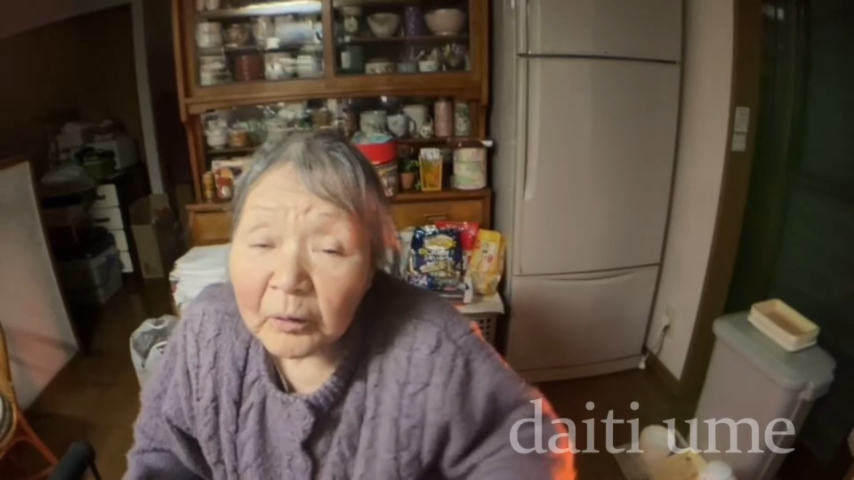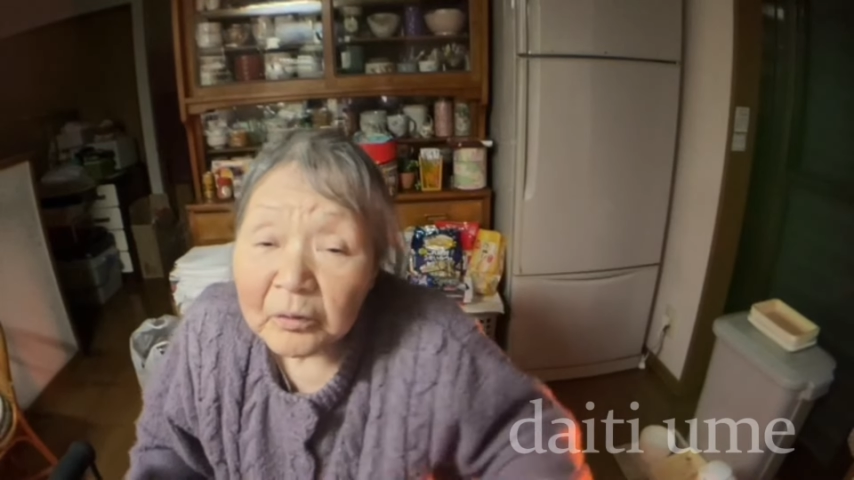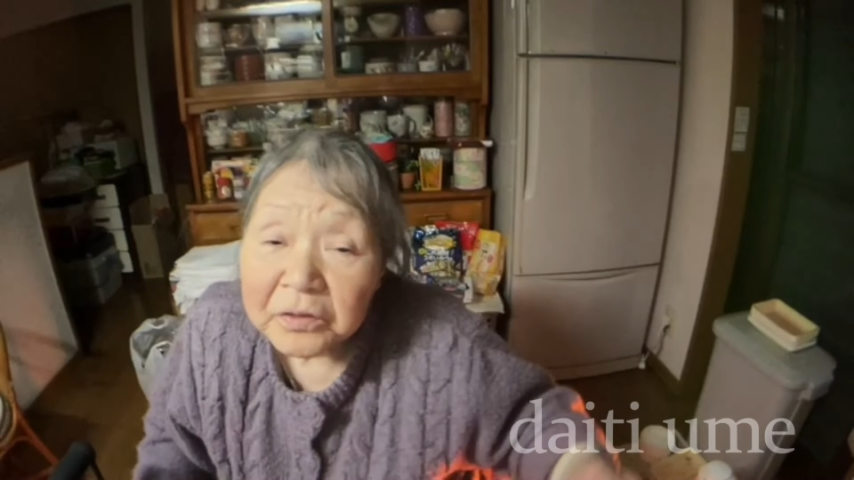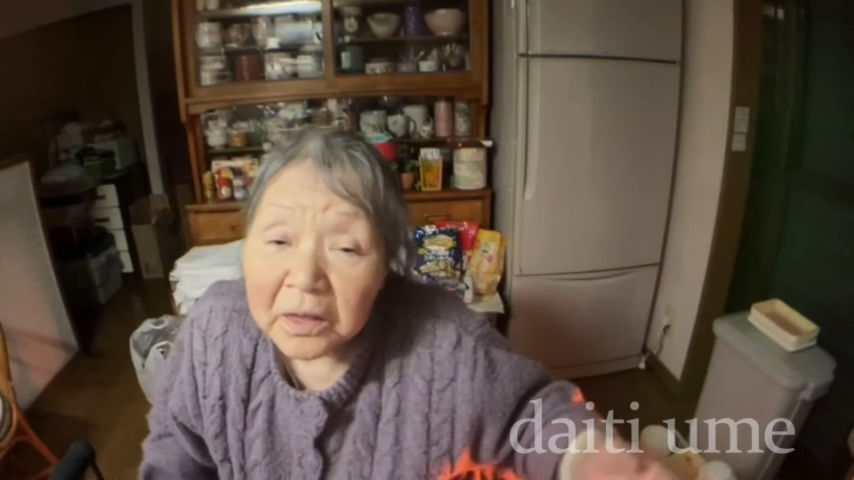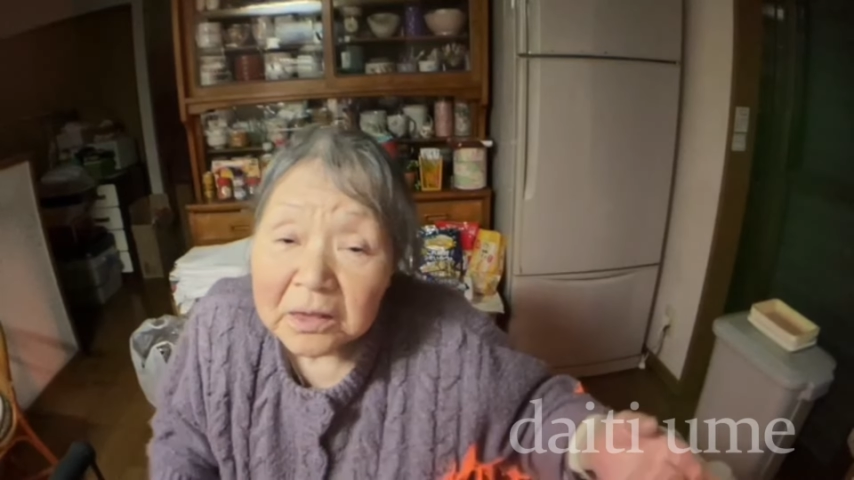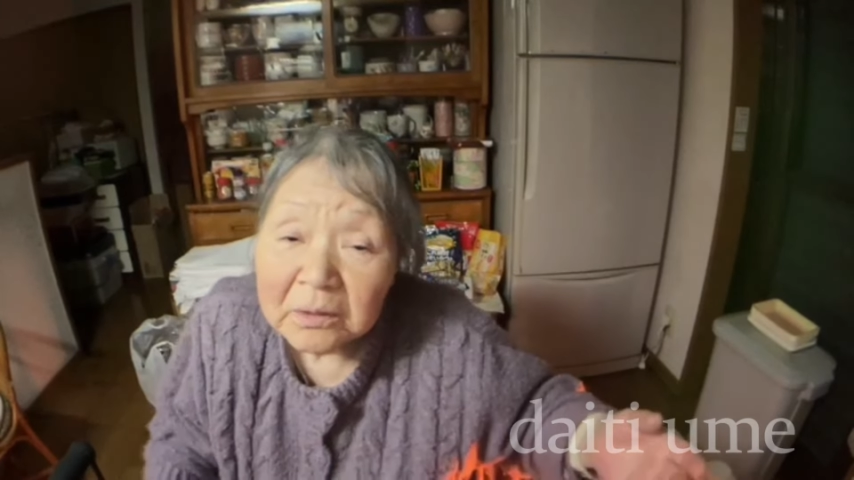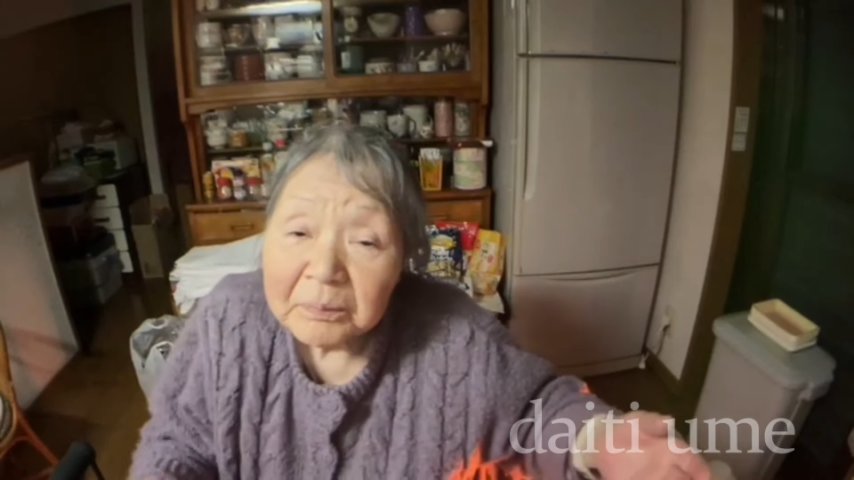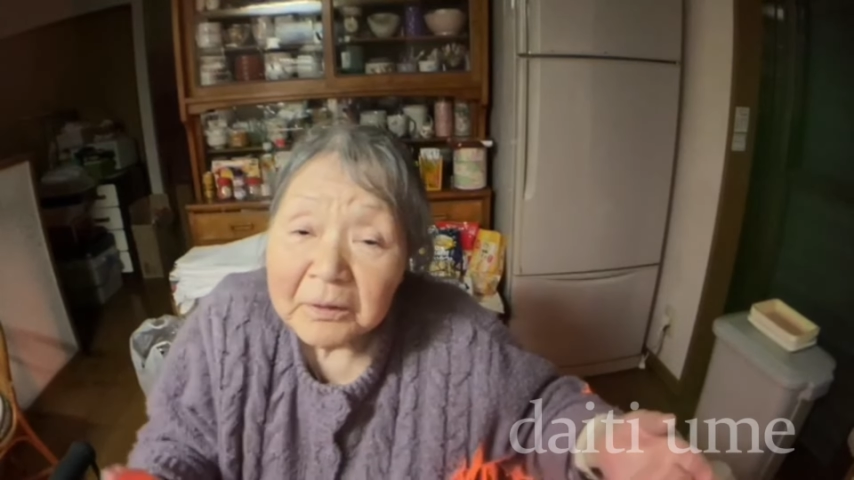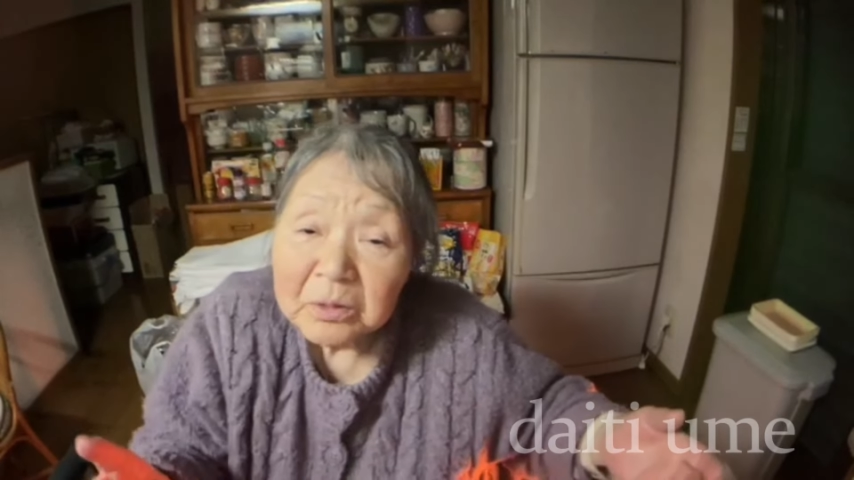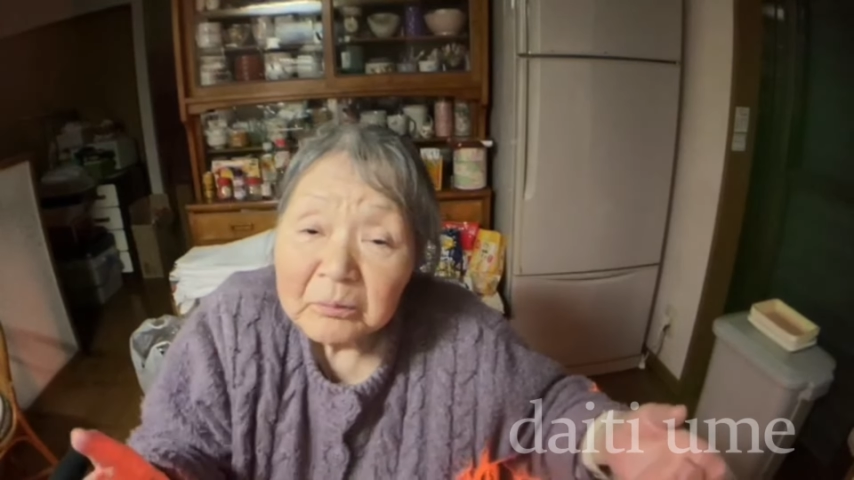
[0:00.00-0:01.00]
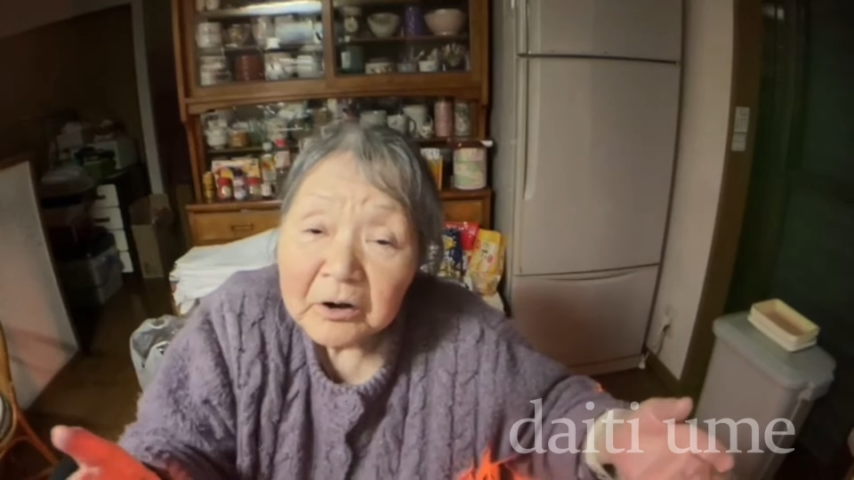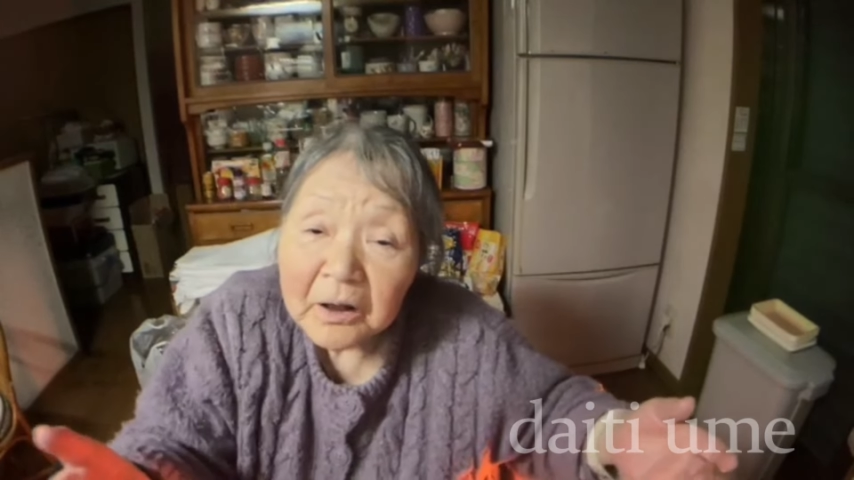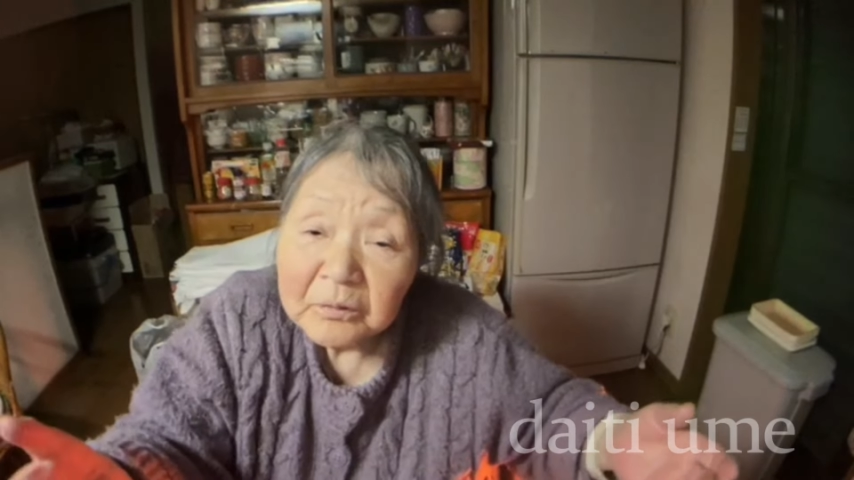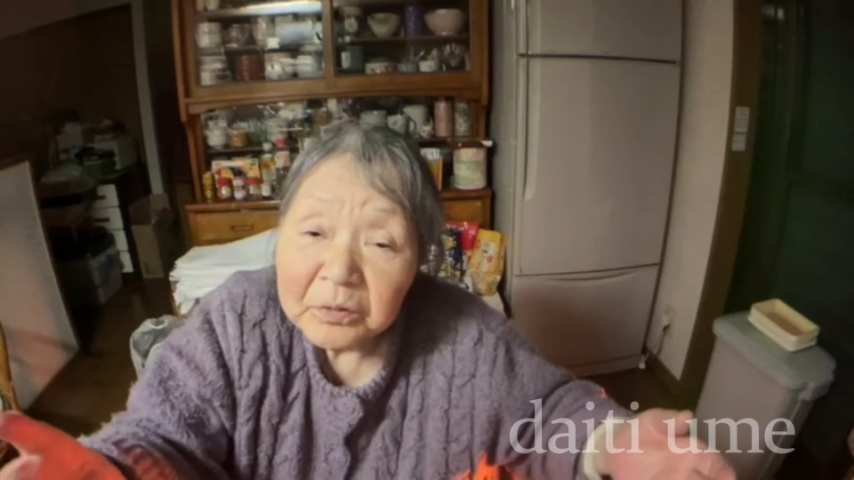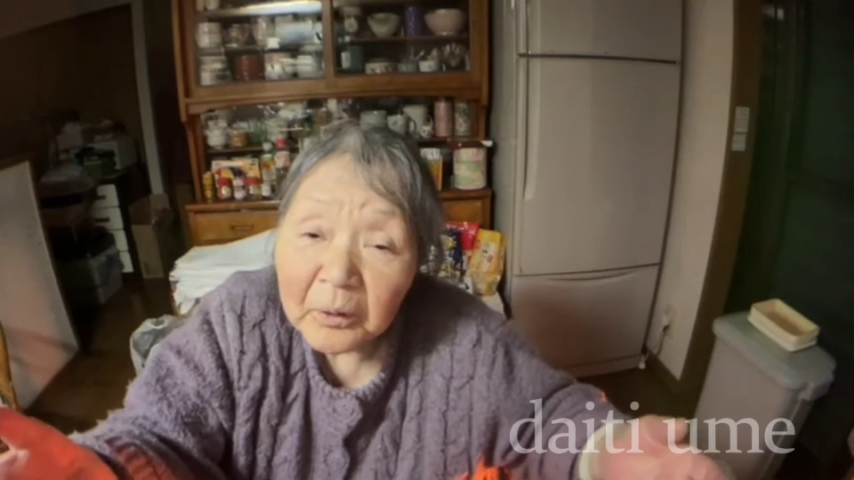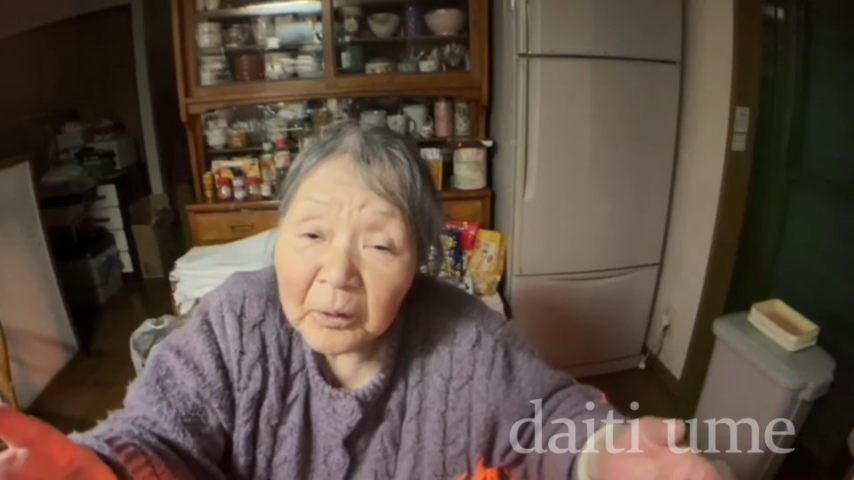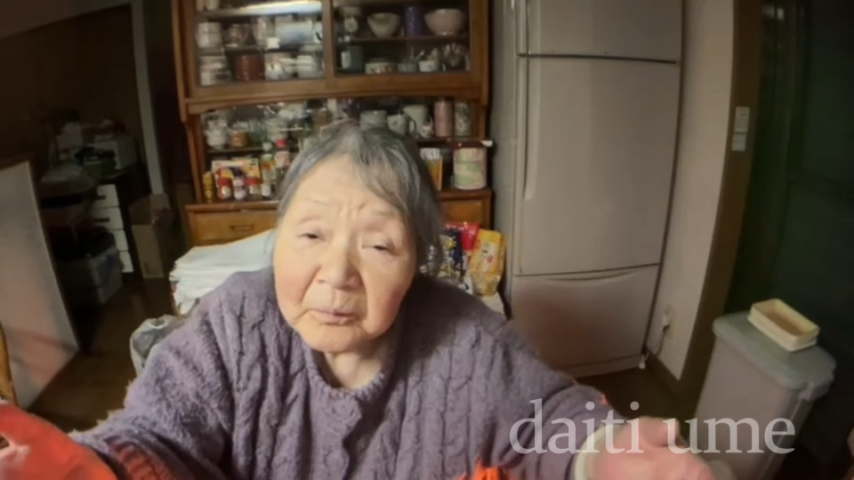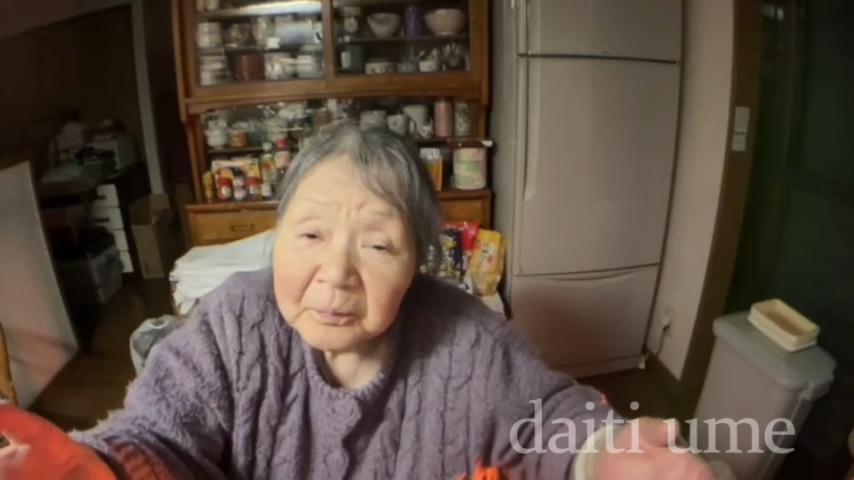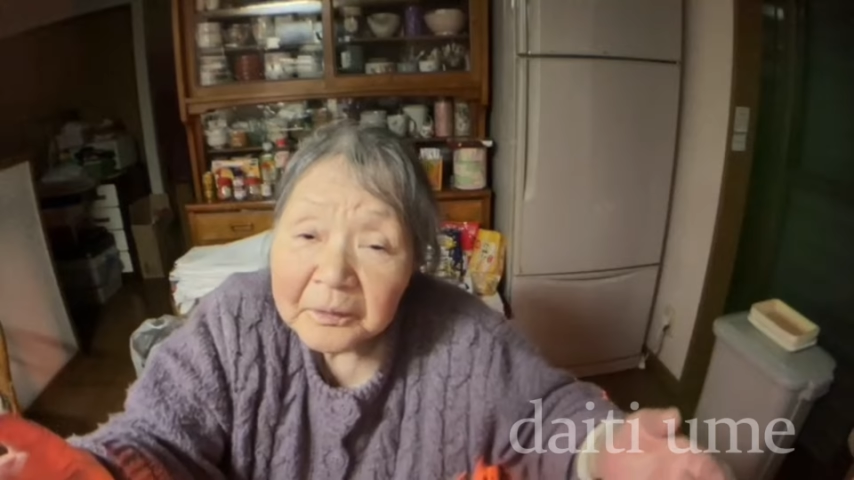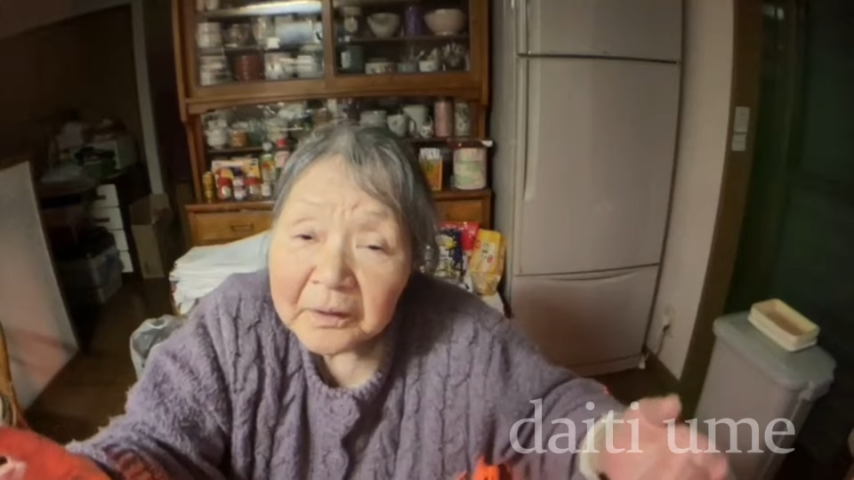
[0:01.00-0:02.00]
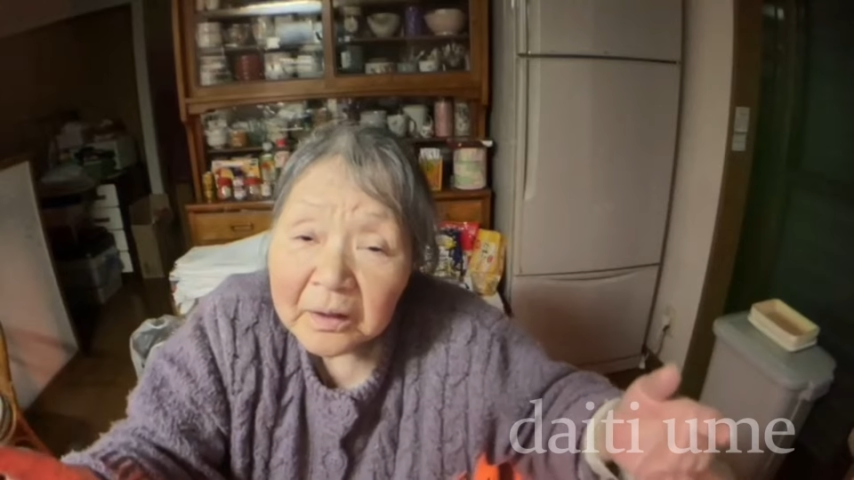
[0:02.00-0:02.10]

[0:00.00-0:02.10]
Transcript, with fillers: こう手引っ張ってもらうと、